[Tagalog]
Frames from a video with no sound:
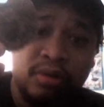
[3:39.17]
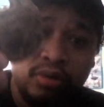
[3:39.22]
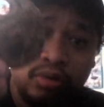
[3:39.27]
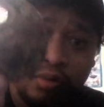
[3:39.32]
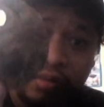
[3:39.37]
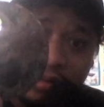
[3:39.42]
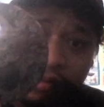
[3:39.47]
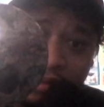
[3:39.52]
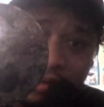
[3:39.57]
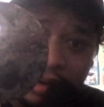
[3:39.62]

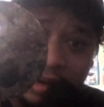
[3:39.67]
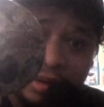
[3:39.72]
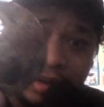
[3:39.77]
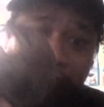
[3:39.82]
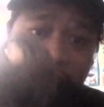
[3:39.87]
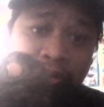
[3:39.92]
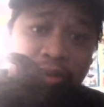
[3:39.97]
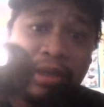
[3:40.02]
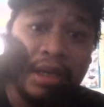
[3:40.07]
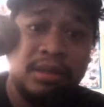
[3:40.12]
tungkol
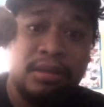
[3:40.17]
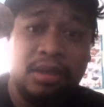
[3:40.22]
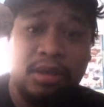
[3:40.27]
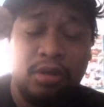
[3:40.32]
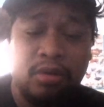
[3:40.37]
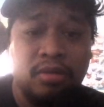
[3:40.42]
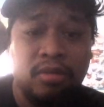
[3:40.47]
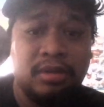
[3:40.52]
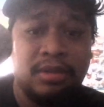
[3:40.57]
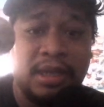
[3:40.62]
dito sa
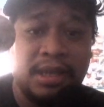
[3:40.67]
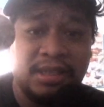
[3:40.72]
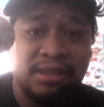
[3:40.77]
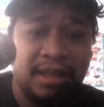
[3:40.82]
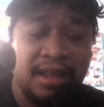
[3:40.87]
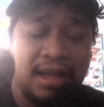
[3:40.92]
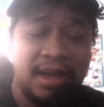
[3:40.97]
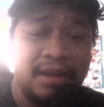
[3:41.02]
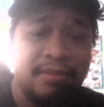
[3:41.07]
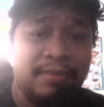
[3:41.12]
niyog na
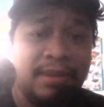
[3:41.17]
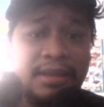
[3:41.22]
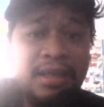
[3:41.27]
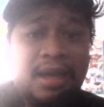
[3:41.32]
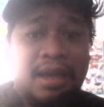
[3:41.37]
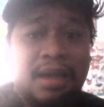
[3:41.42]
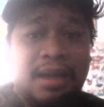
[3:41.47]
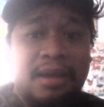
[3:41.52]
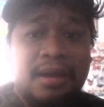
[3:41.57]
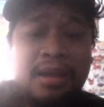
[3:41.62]
isa lang ang
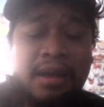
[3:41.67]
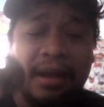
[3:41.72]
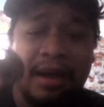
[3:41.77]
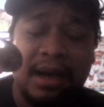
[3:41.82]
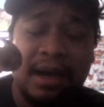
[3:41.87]
mata